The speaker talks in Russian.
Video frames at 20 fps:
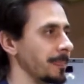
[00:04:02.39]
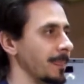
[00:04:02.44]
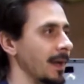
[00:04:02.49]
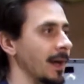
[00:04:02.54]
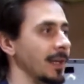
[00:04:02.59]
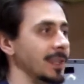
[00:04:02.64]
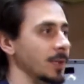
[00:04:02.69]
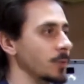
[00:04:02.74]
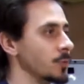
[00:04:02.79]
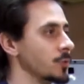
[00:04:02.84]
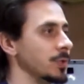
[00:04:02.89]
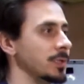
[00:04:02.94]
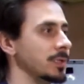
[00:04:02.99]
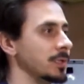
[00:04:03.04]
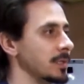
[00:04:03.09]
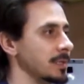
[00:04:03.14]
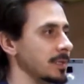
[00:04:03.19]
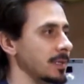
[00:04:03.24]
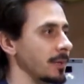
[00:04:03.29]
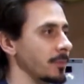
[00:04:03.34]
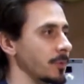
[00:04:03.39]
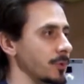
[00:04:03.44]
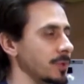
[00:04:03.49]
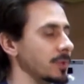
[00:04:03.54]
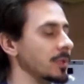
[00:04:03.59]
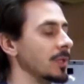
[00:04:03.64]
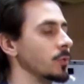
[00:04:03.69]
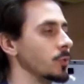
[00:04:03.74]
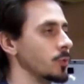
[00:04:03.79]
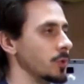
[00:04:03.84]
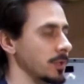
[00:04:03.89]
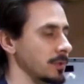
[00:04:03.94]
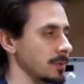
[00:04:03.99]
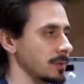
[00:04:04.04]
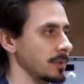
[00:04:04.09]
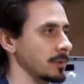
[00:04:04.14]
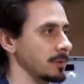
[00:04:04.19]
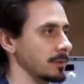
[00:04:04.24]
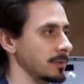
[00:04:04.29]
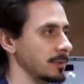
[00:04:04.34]
А научить нельзя, можно научиться.
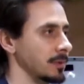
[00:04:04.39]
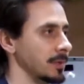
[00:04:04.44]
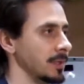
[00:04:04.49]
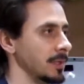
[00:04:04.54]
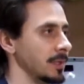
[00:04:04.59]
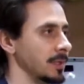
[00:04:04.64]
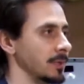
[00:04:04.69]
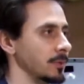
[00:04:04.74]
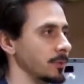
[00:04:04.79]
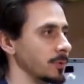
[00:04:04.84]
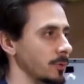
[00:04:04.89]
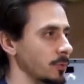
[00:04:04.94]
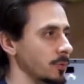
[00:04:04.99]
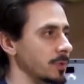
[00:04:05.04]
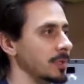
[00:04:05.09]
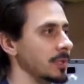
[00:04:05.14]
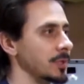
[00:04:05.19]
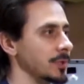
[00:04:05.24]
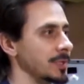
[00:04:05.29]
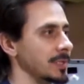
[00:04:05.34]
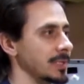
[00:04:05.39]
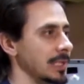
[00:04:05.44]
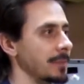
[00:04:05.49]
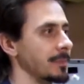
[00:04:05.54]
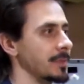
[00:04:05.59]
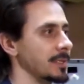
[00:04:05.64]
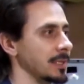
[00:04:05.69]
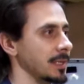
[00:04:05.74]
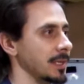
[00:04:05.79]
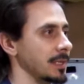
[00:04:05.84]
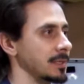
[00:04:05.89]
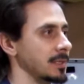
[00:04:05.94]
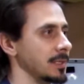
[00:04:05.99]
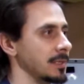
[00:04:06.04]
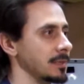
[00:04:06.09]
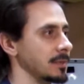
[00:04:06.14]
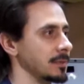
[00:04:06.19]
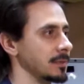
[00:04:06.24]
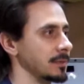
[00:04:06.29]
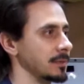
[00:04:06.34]
То есть люди должны сами
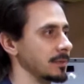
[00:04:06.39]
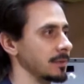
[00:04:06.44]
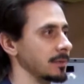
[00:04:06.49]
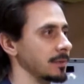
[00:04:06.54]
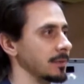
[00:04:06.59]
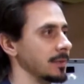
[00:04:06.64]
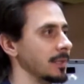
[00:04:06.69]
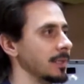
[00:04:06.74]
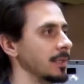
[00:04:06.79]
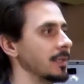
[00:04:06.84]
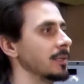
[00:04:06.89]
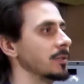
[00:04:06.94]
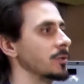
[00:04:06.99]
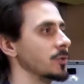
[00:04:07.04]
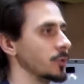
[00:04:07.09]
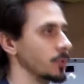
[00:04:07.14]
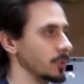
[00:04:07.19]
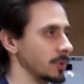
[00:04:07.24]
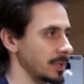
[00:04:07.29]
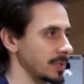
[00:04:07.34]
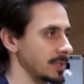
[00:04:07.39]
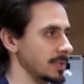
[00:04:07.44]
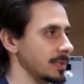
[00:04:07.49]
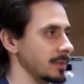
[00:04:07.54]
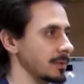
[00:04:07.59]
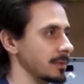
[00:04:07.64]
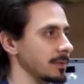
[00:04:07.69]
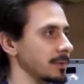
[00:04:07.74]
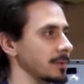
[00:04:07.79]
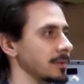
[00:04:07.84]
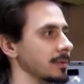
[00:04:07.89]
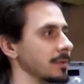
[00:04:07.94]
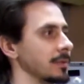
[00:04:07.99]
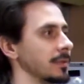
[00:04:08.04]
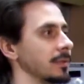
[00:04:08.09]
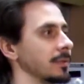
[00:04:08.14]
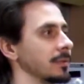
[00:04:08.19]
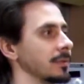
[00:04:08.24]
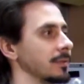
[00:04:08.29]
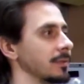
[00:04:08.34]
захотеть э, что-то сделать,
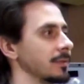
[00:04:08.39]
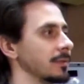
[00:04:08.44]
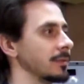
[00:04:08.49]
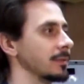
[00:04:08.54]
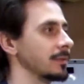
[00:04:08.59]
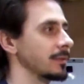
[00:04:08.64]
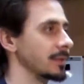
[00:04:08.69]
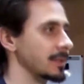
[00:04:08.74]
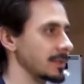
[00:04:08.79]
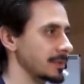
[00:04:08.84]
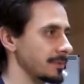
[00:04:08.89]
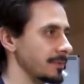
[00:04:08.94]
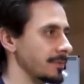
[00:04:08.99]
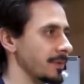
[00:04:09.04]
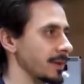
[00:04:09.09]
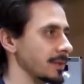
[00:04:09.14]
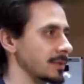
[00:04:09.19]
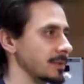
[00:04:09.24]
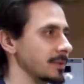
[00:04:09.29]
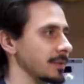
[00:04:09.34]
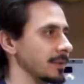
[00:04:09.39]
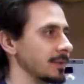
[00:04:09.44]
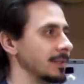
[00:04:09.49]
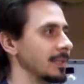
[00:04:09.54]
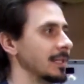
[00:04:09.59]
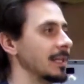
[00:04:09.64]
э, развиваться.